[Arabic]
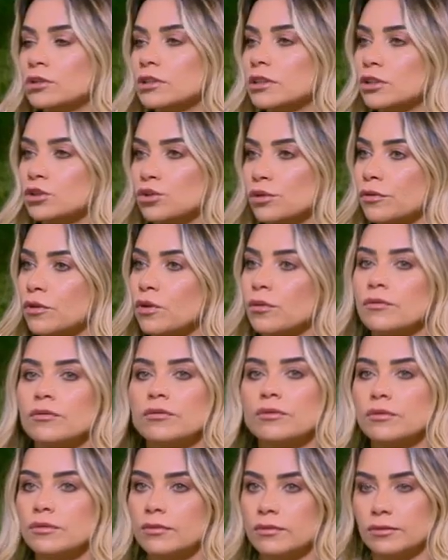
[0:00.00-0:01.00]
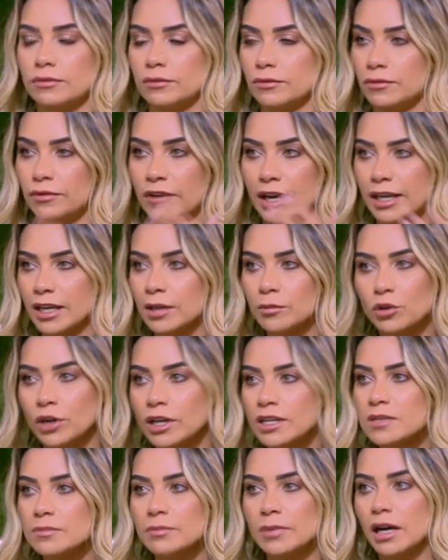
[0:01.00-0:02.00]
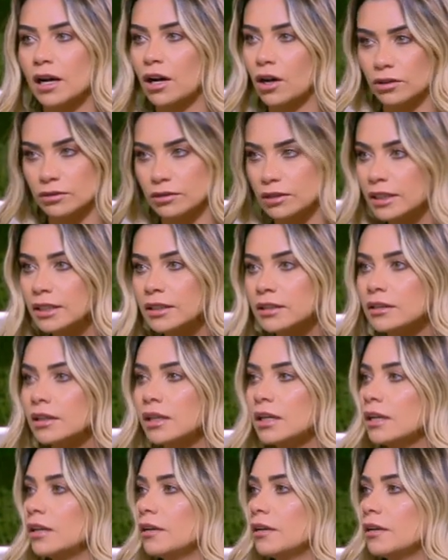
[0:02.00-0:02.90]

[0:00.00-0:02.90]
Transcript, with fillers: كنت اشوفهم آه. في اي مناسبه حاضرين